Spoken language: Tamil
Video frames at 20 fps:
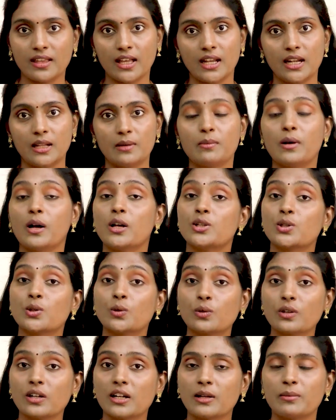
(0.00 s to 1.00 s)
தைலம்
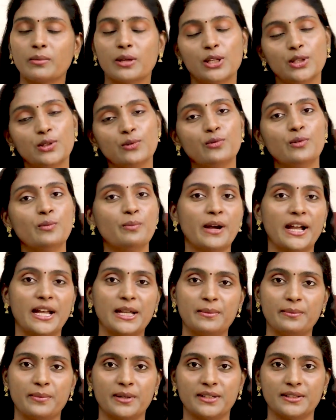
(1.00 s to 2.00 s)
சூரணம் இதுவும்
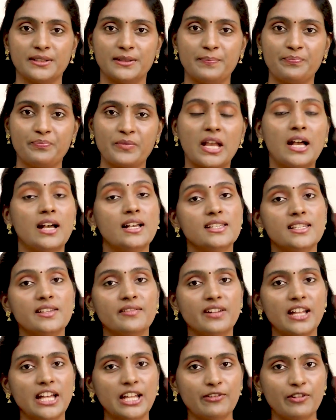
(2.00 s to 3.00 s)
பயன்படுது
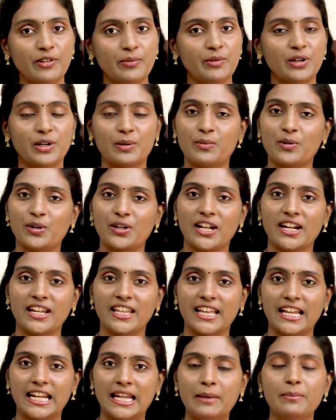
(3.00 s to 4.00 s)
சிவனார் வேம்போட
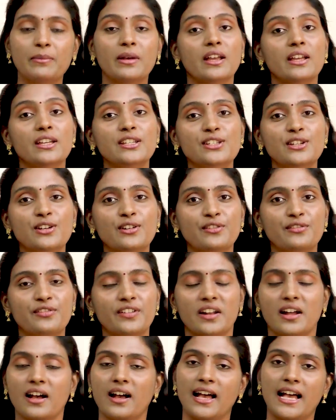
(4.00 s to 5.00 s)
பொட்டானிக்கல்
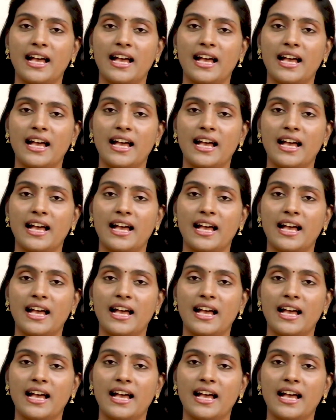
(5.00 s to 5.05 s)
இண்டிகோஃபெரா